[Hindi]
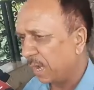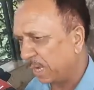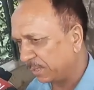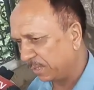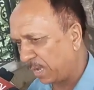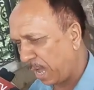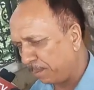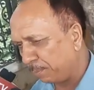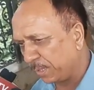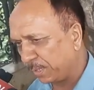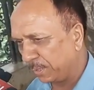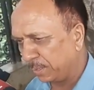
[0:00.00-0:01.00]
आज
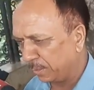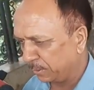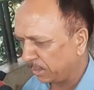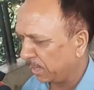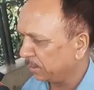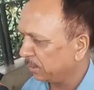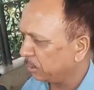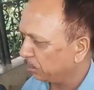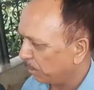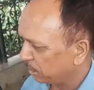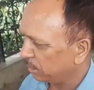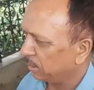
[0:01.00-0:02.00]
आपके साथ
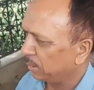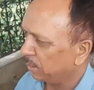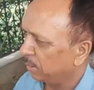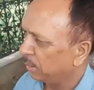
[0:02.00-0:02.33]
समक्ष